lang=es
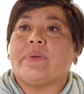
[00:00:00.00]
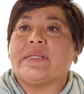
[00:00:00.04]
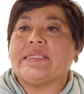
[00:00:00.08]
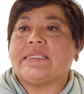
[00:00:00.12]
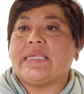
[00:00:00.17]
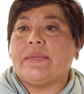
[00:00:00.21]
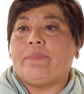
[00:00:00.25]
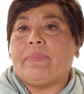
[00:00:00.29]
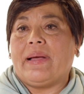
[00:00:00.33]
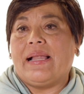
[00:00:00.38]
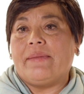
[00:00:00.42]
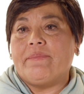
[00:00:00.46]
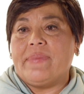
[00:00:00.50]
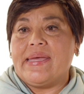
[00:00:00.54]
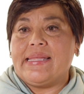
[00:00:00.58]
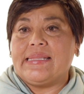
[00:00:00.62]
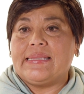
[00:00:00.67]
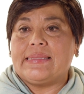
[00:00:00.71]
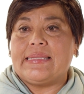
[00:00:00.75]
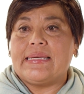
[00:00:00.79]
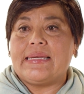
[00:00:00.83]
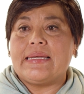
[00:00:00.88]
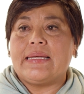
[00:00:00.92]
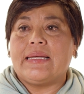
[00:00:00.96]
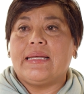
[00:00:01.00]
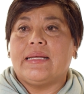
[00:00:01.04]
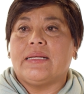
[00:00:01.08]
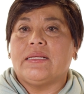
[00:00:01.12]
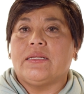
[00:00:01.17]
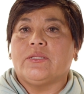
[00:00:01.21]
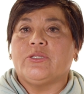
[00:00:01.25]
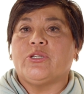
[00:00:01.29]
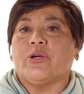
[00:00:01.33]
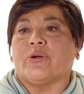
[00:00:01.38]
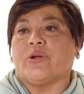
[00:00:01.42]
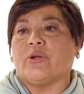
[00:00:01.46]
Principalmente
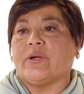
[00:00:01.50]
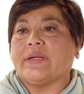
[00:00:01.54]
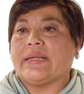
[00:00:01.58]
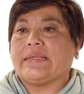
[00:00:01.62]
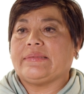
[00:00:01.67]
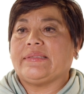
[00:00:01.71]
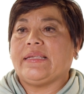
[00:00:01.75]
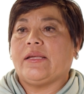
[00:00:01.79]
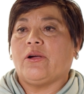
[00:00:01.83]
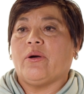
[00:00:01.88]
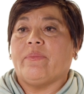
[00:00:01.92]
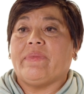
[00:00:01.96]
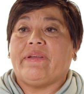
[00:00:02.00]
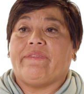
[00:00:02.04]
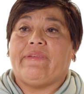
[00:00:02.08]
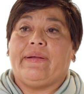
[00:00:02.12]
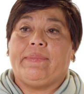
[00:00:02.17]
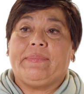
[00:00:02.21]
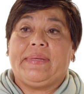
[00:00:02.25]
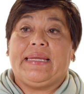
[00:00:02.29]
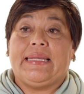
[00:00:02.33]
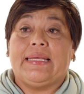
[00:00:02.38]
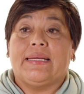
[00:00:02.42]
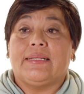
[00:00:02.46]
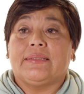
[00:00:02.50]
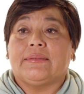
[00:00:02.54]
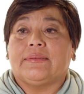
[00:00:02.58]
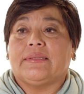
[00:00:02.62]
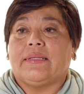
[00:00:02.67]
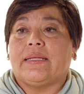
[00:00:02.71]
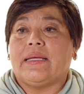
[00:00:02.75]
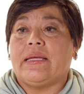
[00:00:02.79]
yo no crecí con mi familia